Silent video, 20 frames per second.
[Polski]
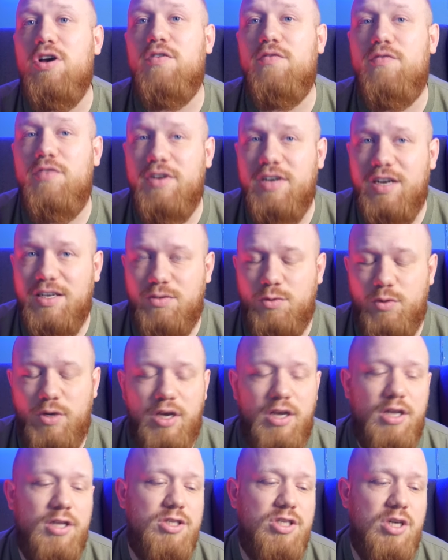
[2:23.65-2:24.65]

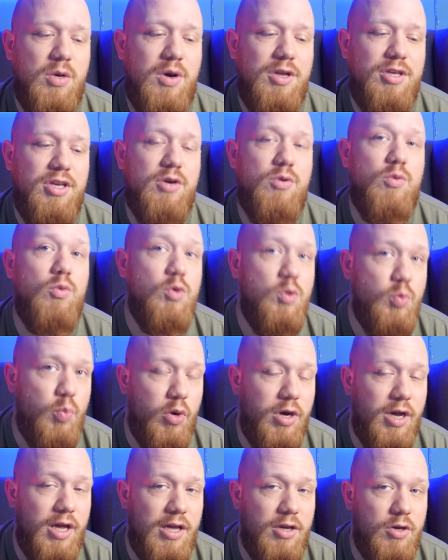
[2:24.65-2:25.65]
wykazuje działanie
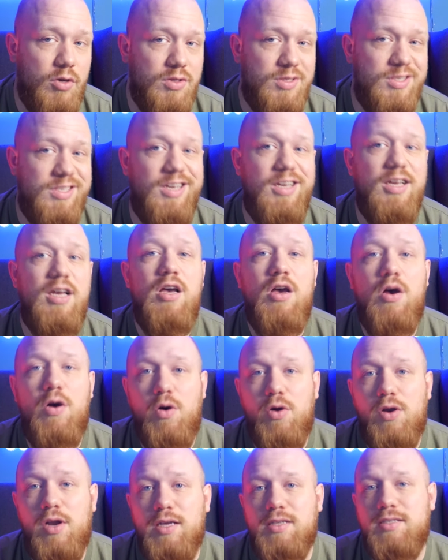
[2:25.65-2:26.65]
uspokajające
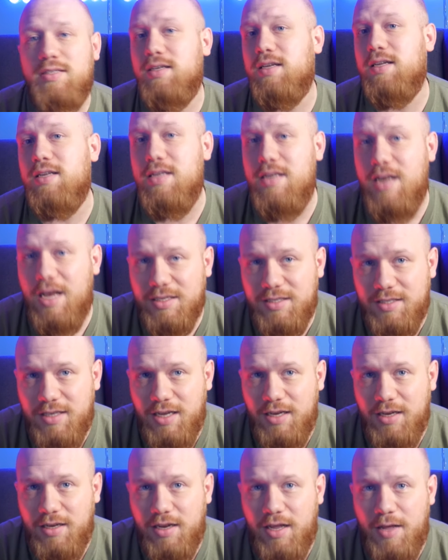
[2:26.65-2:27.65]
oraz
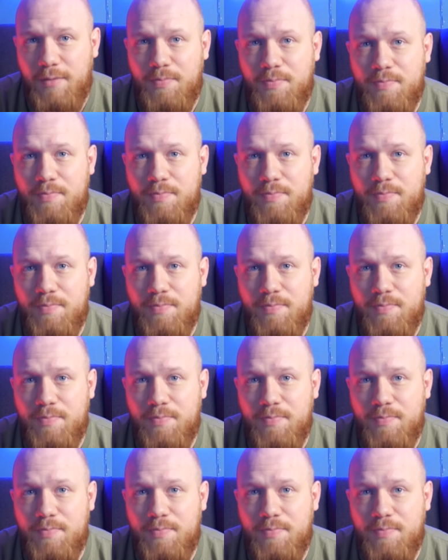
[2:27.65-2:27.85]
nasenne.